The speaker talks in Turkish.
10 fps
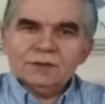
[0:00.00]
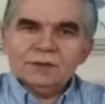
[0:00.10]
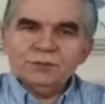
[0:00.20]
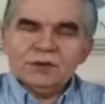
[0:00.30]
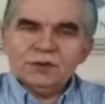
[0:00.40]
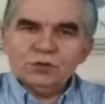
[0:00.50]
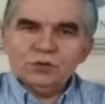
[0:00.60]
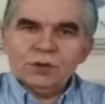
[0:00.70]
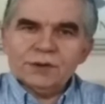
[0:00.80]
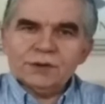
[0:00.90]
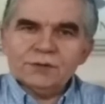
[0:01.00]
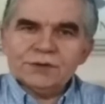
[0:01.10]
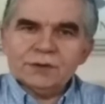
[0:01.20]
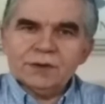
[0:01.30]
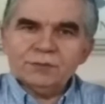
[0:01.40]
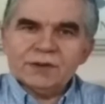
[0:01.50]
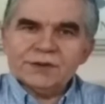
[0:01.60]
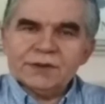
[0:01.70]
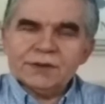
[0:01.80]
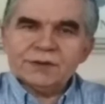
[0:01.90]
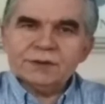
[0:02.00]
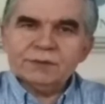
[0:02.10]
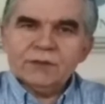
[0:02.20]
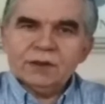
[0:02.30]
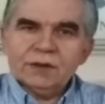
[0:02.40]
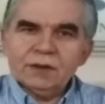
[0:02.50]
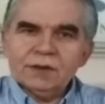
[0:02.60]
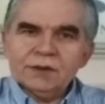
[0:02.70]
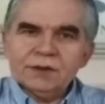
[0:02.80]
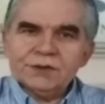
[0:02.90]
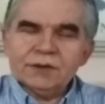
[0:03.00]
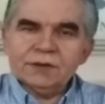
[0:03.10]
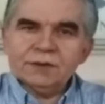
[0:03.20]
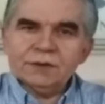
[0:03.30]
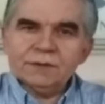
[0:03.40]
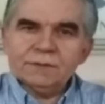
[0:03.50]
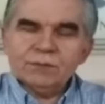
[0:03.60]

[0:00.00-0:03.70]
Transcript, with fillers: e, Birinci Dünya Savaşı'nda benzer hallerin yaşandığını